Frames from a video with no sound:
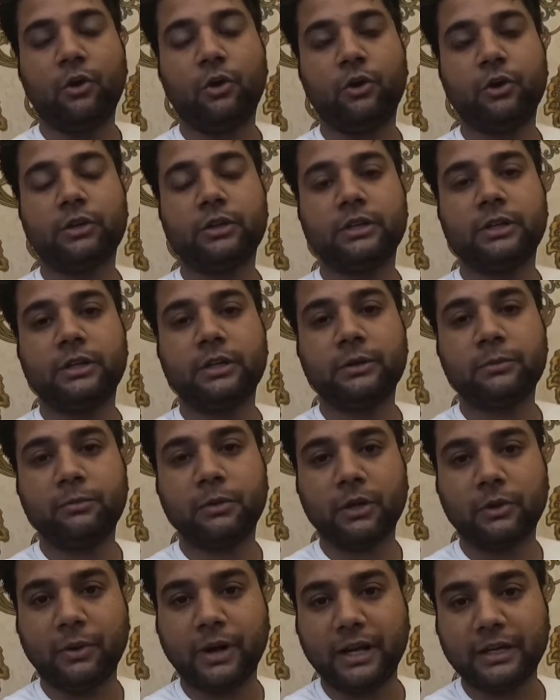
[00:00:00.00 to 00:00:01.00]
और
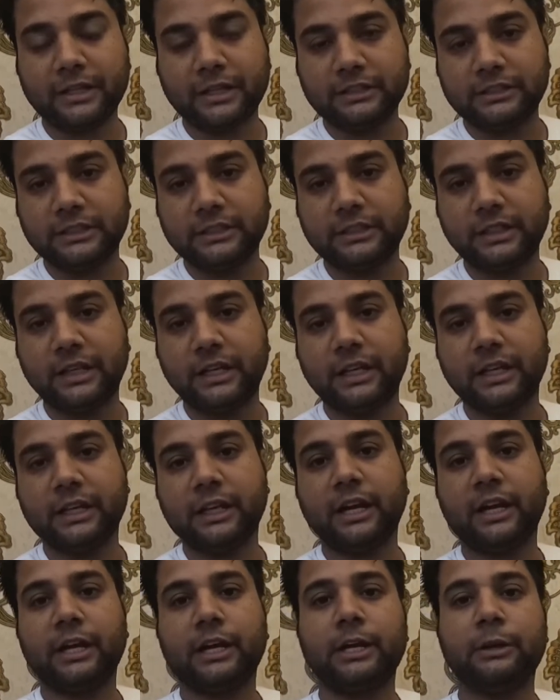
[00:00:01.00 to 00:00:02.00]
भगवान का चित्र
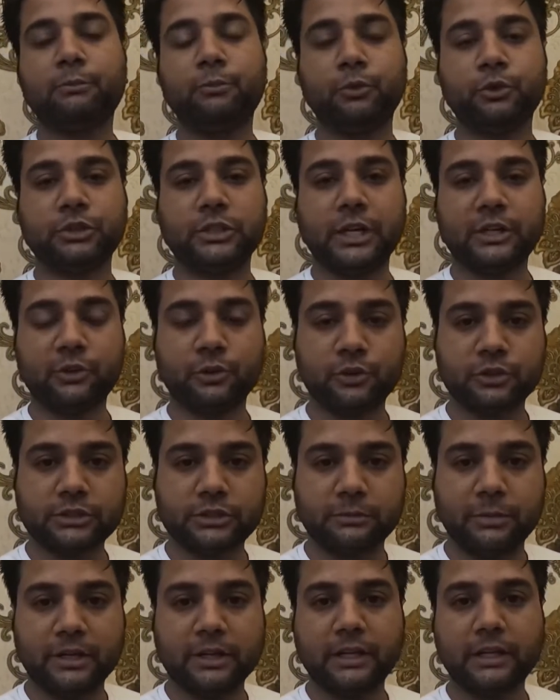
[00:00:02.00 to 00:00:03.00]
लेना है पूजा की कुछ
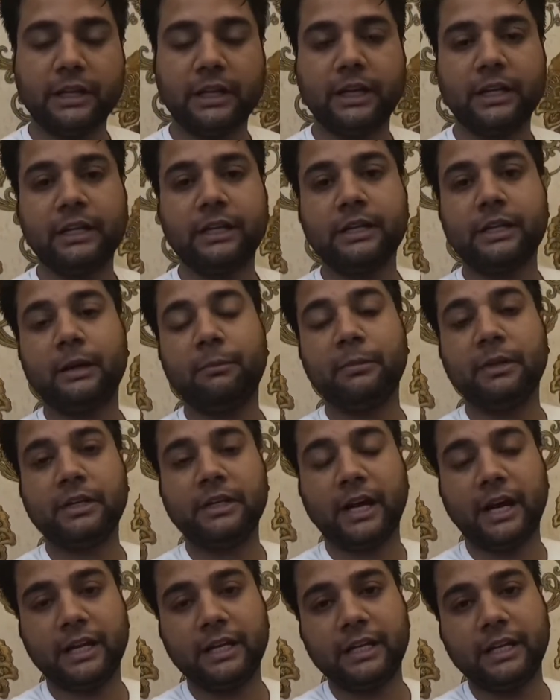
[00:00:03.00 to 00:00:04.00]
सामग्री लेनी है
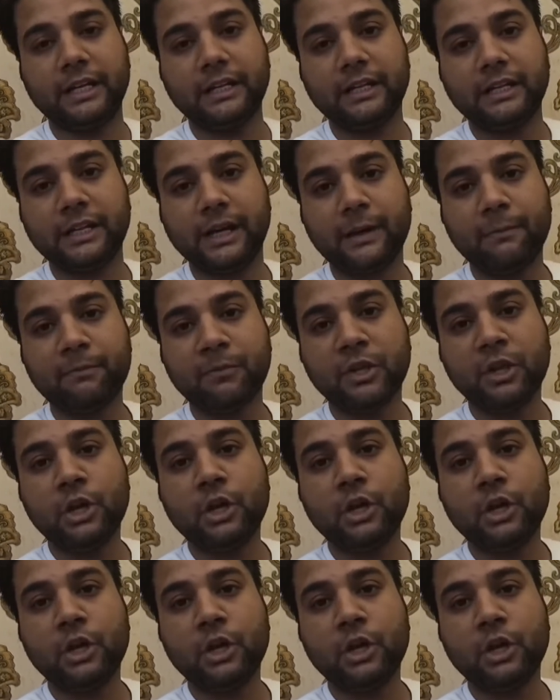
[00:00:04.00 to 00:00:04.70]
मिठाई लेनी है